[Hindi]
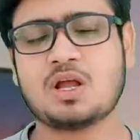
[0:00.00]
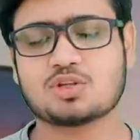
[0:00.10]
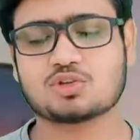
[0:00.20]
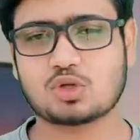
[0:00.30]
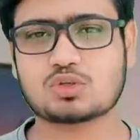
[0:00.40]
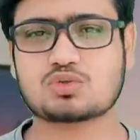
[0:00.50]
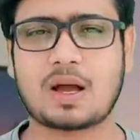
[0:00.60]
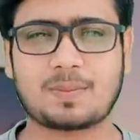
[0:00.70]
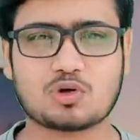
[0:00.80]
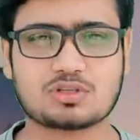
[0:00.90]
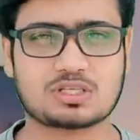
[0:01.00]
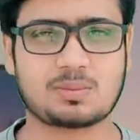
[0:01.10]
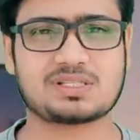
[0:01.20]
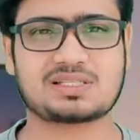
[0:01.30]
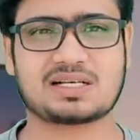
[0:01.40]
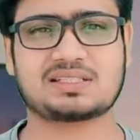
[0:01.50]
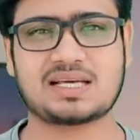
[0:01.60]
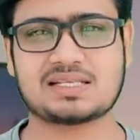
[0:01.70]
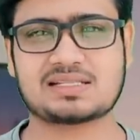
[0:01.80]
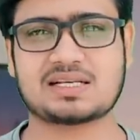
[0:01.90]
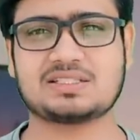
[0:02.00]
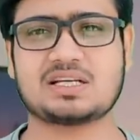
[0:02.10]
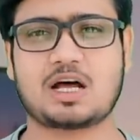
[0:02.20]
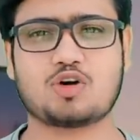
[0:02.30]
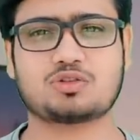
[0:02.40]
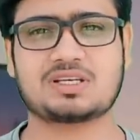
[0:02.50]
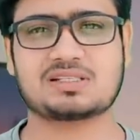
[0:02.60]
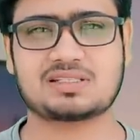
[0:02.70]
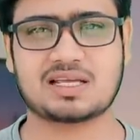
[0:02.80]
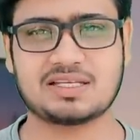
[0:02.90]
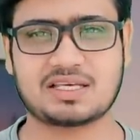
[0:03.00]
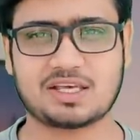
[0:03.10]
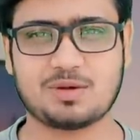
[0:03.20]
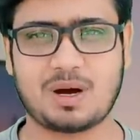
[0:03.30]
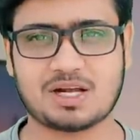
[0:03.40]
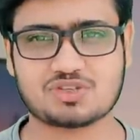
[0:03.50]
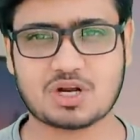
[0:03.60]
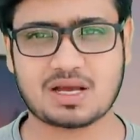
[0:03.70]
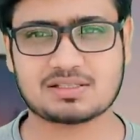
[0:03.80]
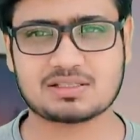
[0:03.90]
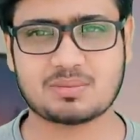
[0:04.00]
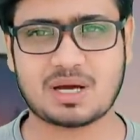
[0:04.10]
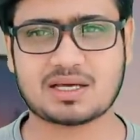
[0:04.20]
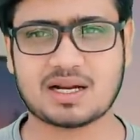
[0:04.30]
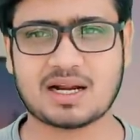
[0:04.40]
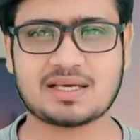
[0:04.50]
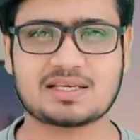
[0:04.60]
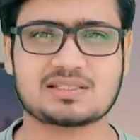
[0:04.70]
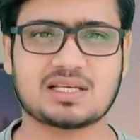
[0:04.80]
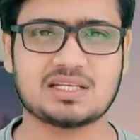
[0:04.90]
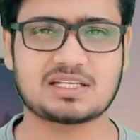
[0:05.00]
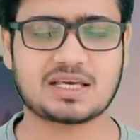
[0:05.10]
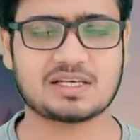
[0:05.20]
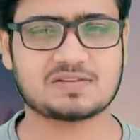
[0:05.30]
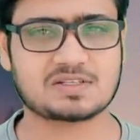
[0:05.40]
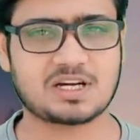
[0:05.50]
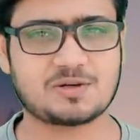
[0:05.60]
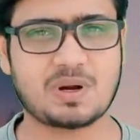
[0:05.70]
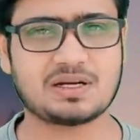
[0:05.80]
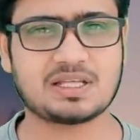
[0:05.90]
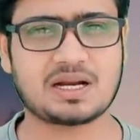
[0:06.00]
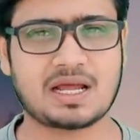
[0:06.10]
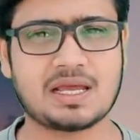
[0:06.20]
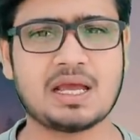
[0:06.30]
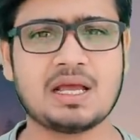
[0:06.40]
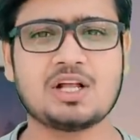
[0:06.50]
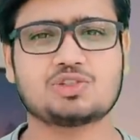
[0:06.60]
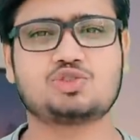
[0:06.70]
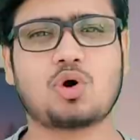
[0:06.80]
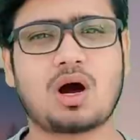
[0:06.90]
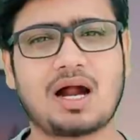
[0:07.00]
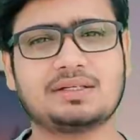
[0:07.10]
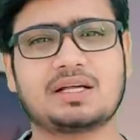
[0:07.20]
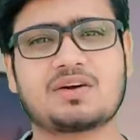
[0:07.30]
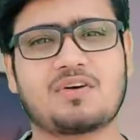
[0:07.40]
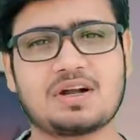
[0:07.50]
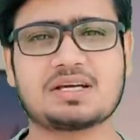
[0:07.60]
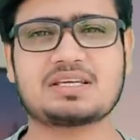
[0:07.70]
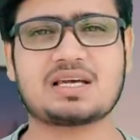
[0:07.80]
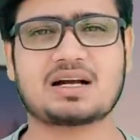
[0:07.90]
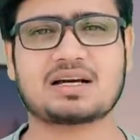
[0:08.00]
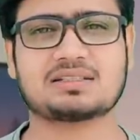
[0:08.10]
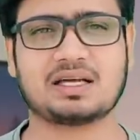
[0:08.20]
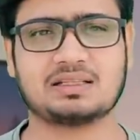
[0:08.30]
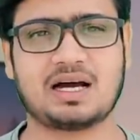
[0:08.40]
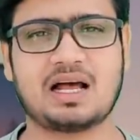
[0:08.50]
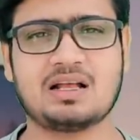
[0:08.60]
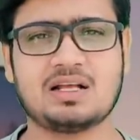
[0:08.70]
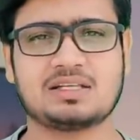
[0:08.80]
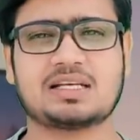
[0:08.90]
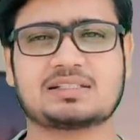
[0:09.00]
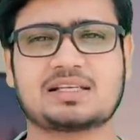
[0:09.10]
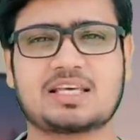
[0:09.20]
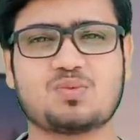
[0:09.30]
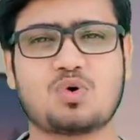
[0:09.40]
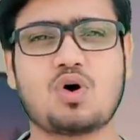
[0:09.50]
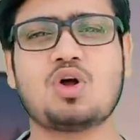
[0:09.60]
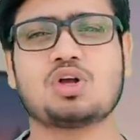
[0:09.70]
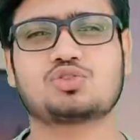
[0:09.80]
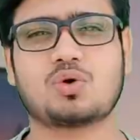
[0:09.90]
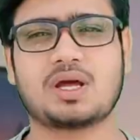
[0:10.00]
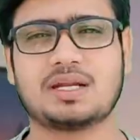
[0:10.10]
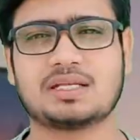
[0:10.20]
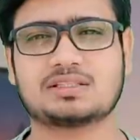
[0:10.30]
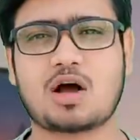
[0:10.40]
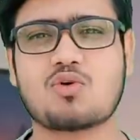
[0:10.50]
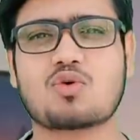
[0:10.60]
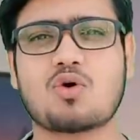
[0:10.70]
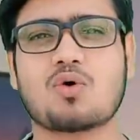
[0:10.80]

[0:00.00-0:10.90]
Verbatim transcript: तो दोस्तों आप लोग समझ सकते हैं कि संजय राउत किस तरीके की भाषा का इस्तेमाल कर रहे हैं किस तरीके के स्टेटमेंट दे रहे हैं जो अंडरवर्ल्ड किया करता था जैसे कि वो जो है नेताओं को